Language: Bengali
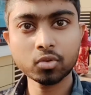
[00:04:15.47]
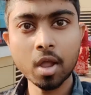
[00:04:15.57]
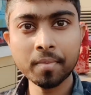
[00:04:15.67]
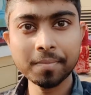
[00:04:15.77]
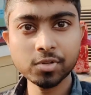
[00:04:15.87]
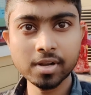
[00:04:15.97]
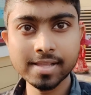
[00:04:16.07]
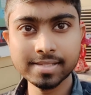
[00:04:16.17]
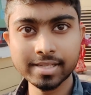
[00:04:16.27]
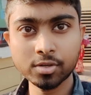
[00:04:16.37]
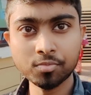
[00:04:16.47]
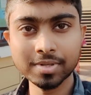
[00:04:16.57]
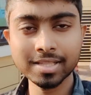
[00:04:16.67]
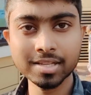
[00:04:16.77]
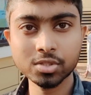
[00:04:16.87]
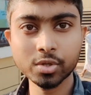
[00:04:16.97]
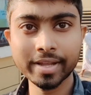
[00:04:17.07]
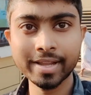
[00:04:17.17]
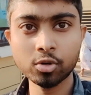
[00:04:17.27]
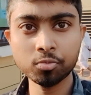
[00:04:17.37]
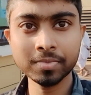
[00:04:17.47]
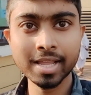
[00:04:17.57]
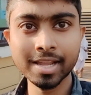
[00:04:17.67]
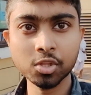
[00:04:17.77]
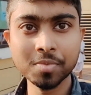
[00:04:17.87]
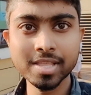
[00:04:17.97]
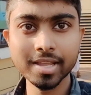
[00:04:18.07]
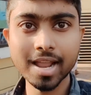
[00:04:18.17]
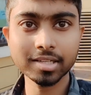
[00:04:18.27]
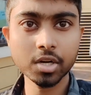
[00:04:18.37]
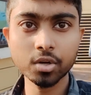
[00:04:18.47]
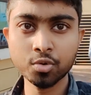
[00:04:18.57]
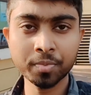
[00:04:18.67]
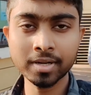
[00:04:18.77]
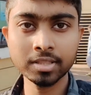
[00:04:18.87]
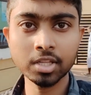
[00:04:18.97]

তো আমার পিছনে যে রুমটা দেখছো এই রুম থেকেই তোমাদেরকে একটা করে কুপন নিতে